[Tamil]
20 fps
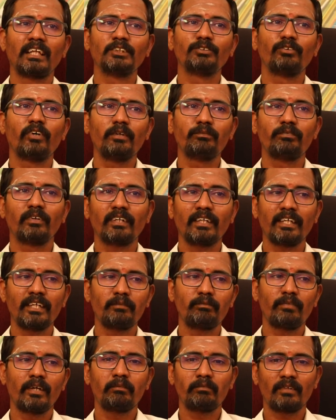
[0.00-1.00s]
ஸ்வைப் பண்ணி
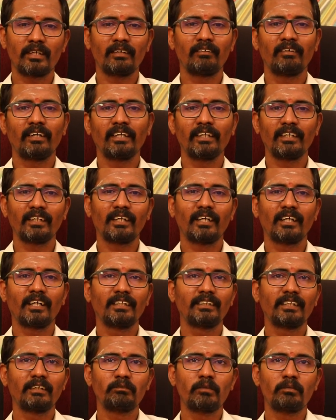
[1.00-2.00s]
பேமெண்ட்டை வாங்கியிருக்காங்க
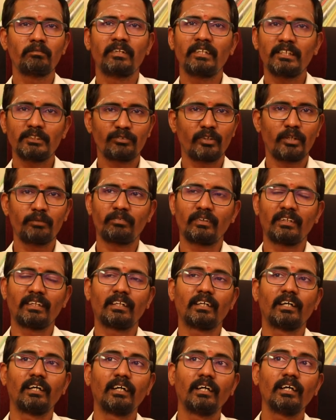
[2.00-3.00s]
திரும்ப மறுபடியும் ஸ்வைப்
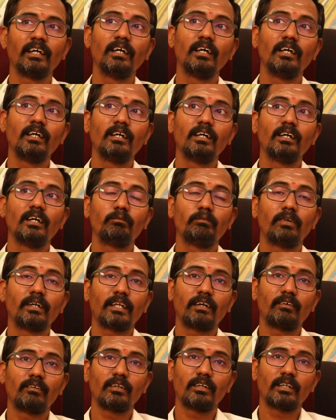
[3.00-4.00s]
பண்ணியிருக்காங்க
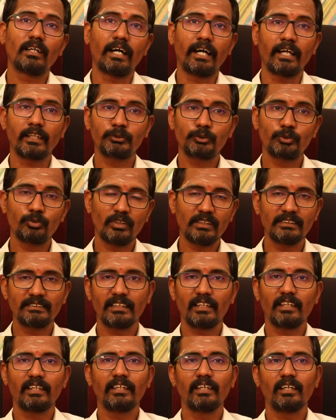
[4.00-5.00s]
பட் அவரோட ஆக்சுவல்
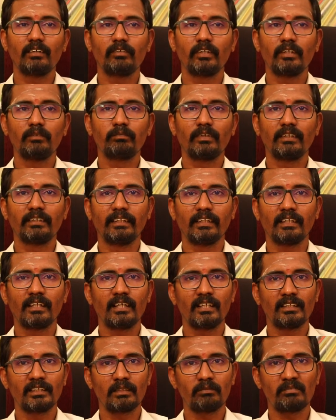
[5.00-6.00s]
சேலரி அப்படின்னு பார்த்தீங்கன்னா
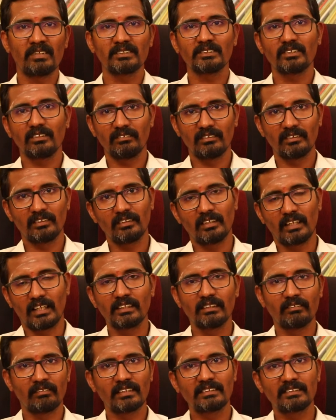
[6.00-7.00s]
அந்த மாதம் வரும்
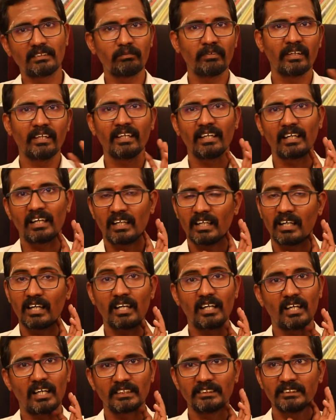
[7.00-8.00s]
அந்த வருஷமே ஆ
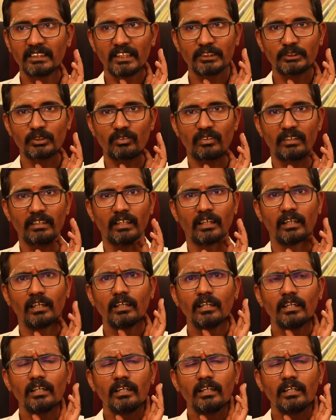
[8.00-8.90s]
அஞ்சு லட்ச ரூபா தான்